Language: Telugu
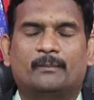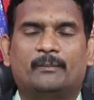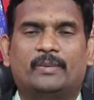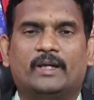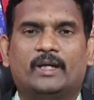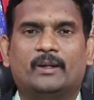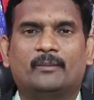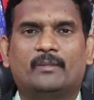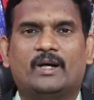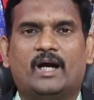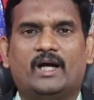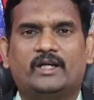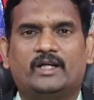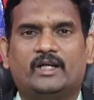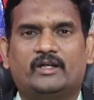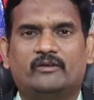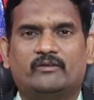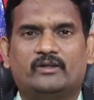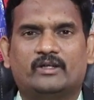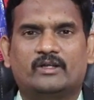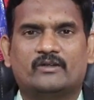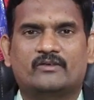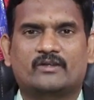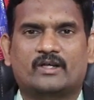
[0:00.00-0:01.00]
బీమా
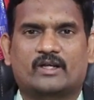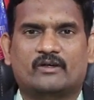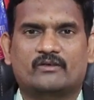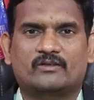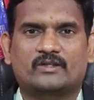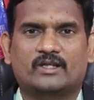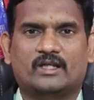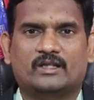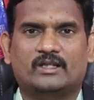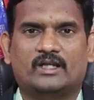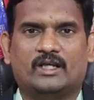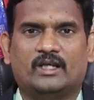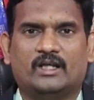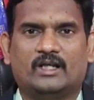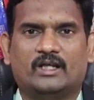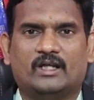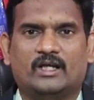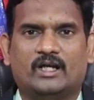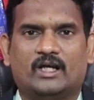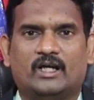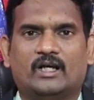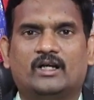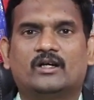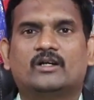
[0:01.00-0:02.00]
అనేటువంటి
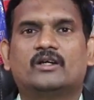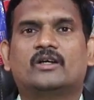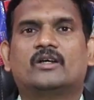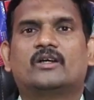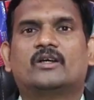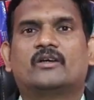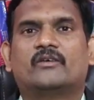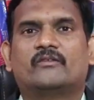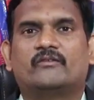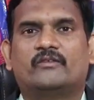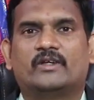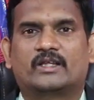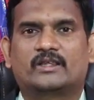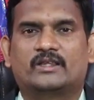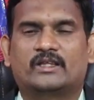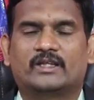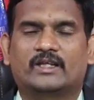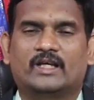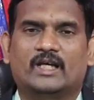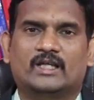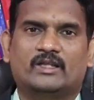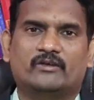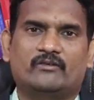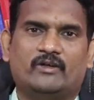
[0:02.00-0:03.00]
సర్వసాధారణంగా
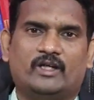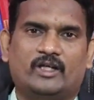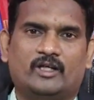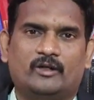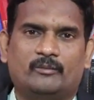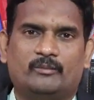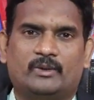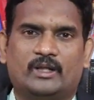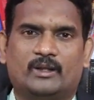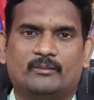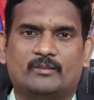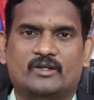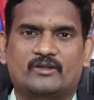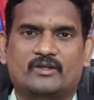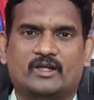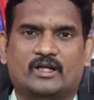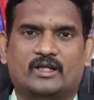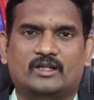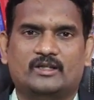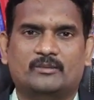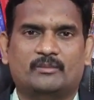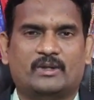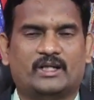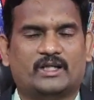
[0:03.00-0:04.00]
వ్యక్తిగతమైన బీమా
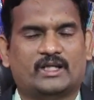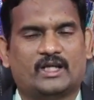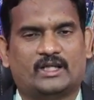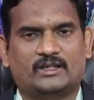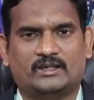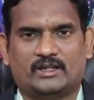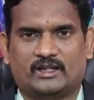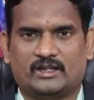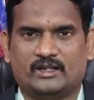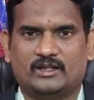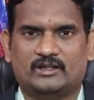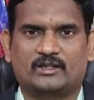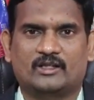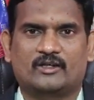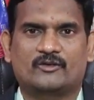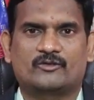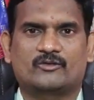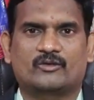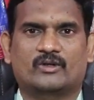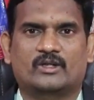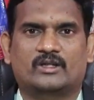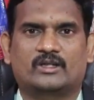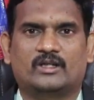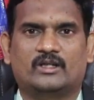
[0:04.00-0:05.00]
సంగతి మనకు అందరికీ
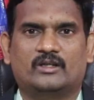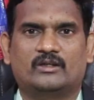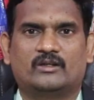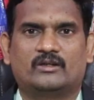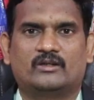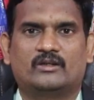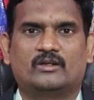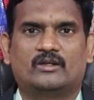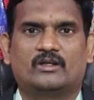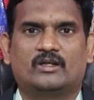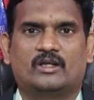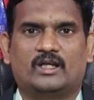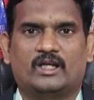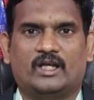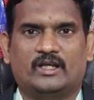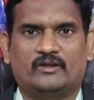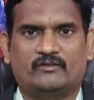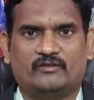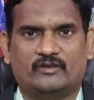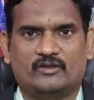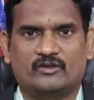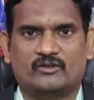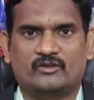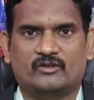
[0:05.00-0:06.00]
తెలుసున్నదే
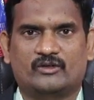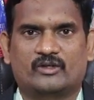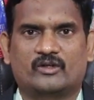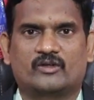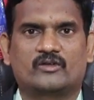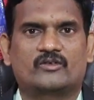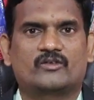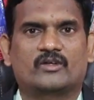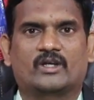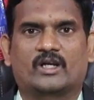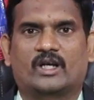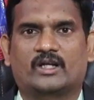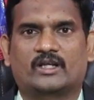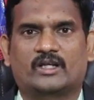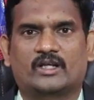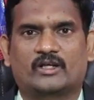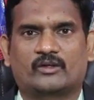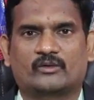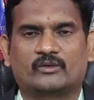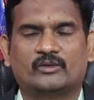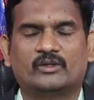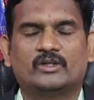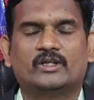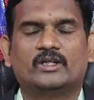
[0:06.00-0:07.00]
లైఫ్ ఇన్సూరెన్స్ అని
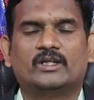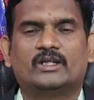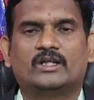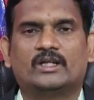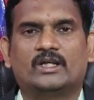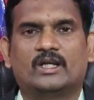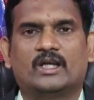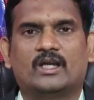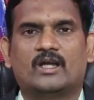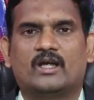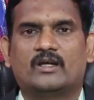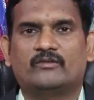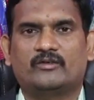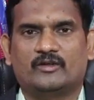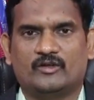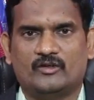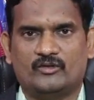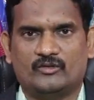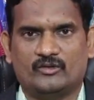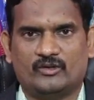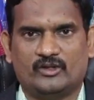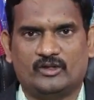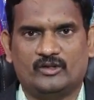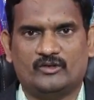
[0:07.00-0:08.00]
అంటారు ఈ లైఫ్
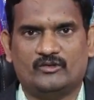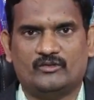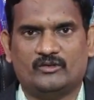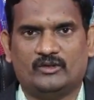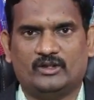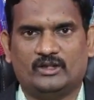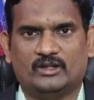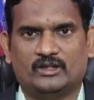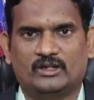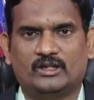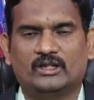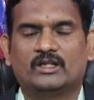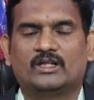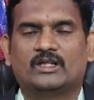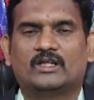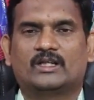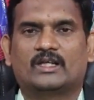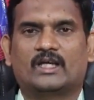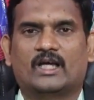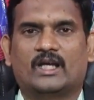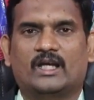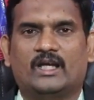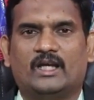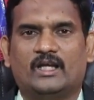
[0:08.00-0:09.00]
ఇన్సూరెన్స్ని
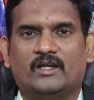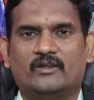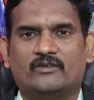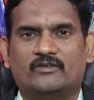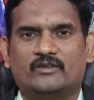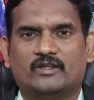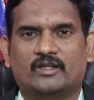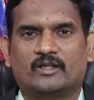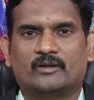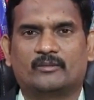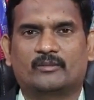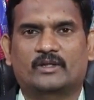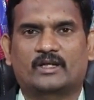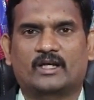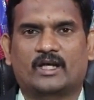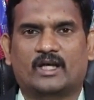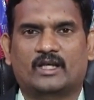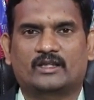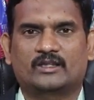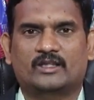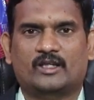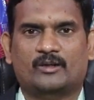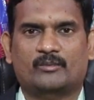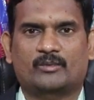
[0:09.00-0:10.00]
ఎల్ఐసి
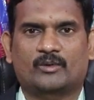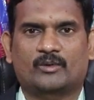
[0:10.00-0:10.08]
కేంద్ర